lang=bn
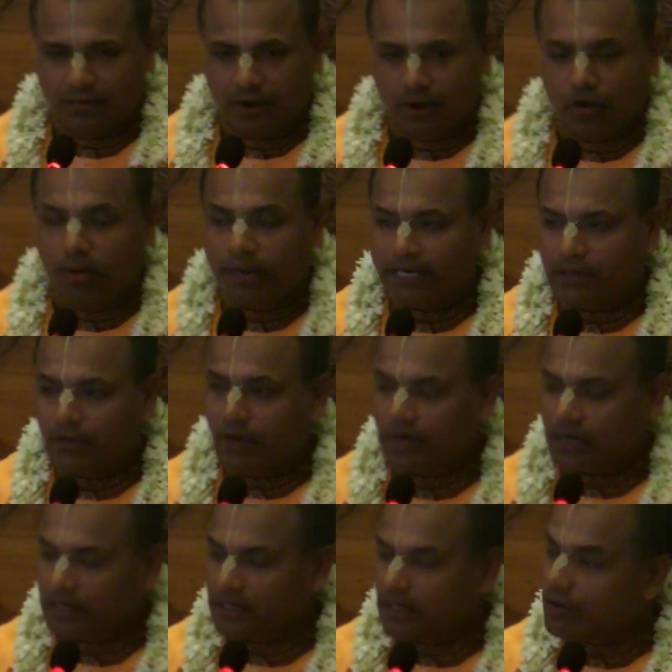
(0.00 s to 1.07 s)
ভগবানের
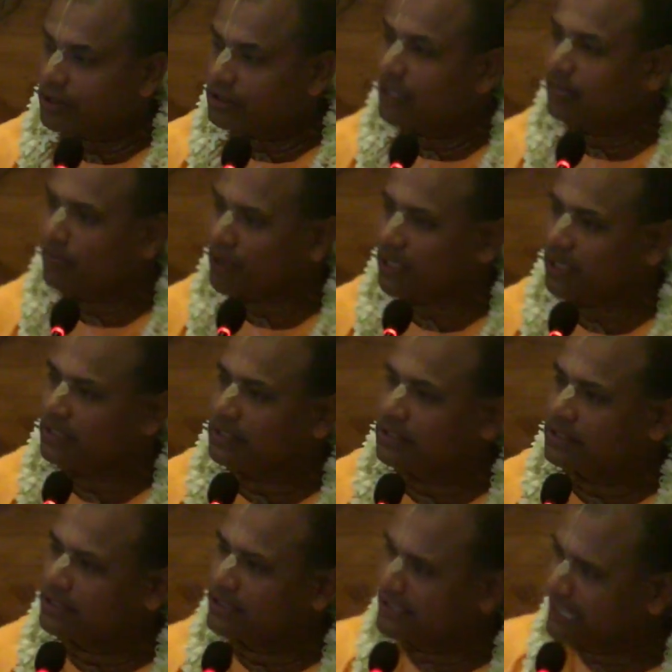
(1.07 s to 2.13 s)
কয়েকটা কথা বলে
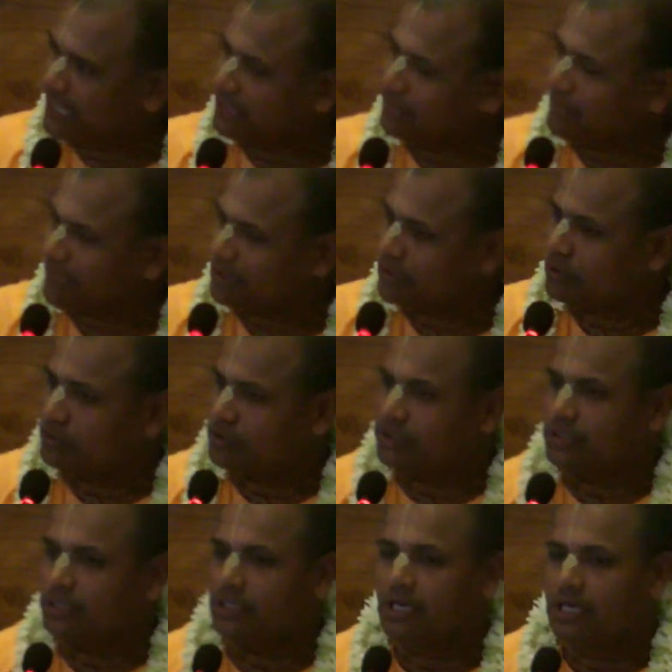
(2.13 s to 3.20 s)
দিনাতিপাত
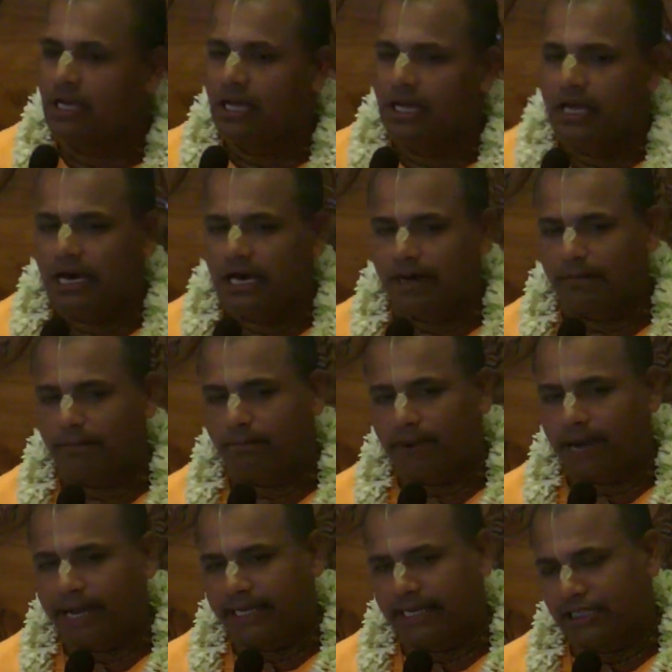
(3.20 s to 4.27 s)
করছি আর
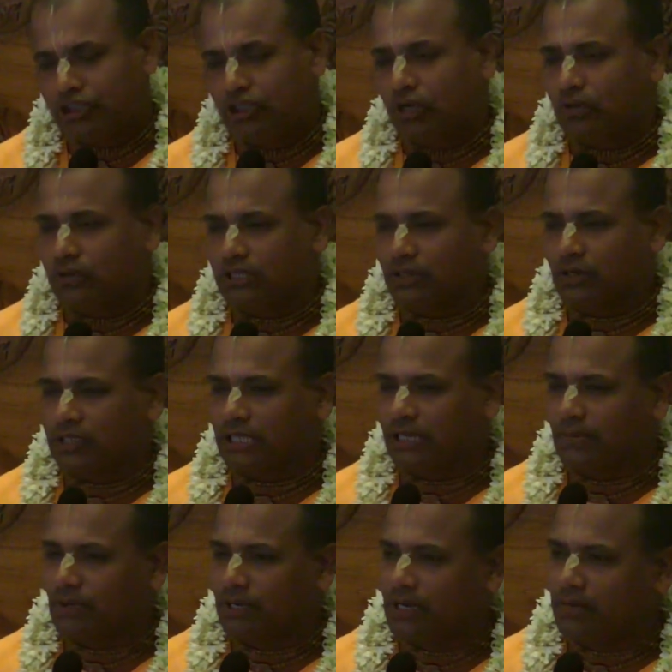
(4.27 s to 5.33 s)
বাইরের জগতের কথা
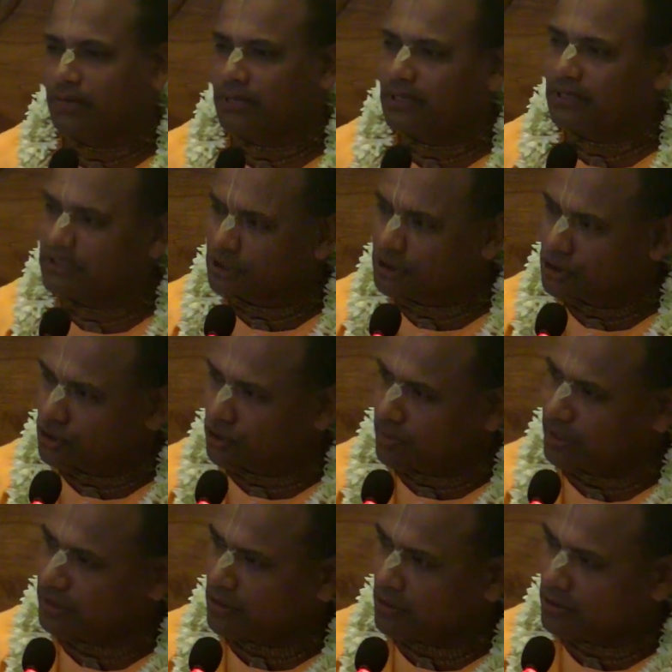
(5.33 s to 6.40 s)
বলে আমরা
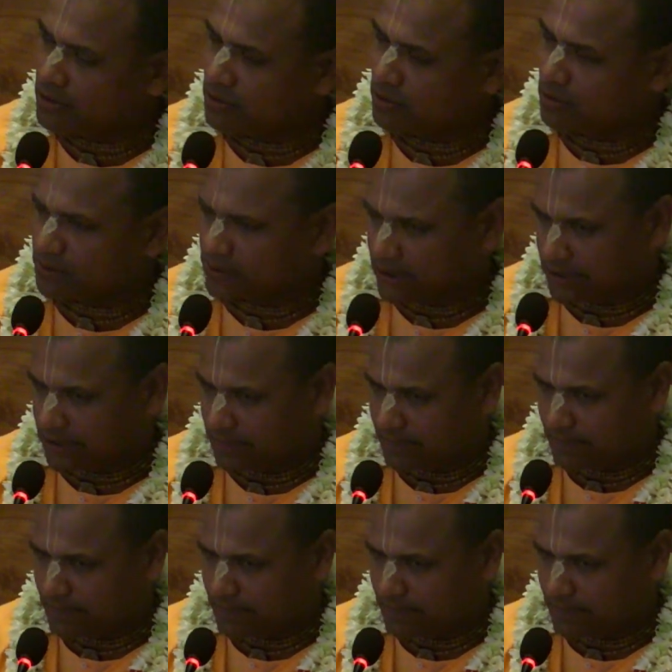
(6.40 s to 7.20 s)
সময় নষ্ট করছি